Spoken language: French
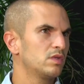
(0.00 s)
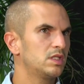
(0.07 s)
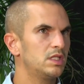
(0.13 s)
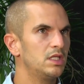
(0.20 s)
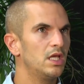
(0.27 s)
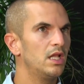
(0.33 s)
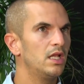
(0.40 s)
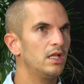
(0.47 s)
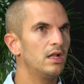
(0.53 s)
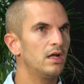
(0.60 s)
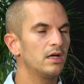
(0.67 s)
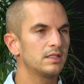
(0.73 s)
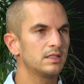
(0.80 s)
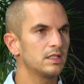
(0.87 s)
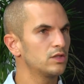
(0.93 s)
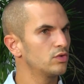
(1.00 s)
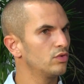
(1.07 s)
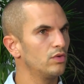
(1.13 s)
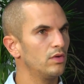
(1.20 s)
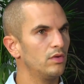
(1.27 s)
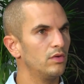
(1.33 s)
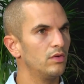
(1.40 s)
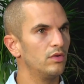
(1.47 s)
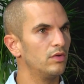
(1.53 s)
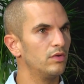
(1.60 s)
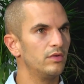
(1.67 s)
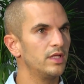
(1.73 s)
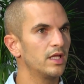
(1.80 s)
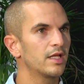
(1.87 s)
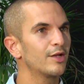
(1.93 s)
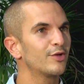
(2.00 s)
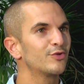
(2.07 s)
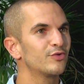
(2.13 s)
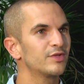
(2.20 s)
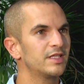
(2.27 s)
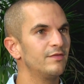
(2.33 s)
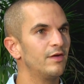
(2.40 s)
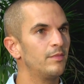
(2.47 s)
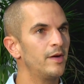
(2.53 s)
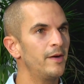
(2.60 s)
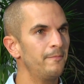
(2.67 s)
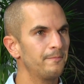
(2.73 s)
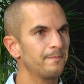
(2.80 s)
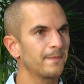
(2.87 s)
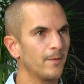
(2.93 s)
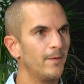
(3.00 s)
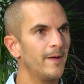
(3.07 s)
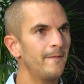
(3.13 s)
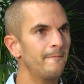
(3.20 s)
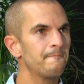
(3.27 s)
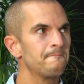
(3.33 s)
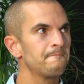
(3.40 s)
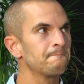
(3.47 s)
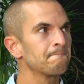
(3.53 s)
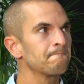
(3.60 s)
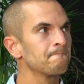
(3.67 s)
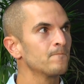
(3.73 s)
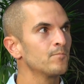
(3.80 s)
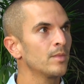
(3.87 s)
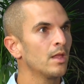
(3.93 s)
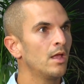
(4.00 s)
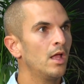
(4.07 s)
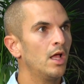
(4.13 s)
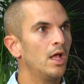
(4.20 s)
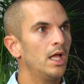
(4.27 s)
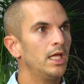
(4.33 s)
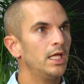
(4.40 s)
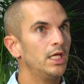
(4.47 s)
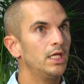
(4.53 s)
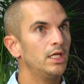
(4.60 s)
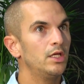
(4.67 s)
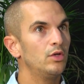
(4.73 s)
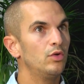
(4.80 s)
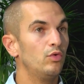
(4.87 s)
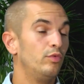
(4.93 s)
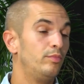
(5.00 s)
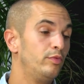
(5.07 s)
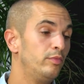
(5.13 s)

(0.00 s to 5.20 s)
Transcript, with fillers: Si elle est là, c'est qu'il y a quelque chose qui ne va Ouais. oui. Mhm. Et le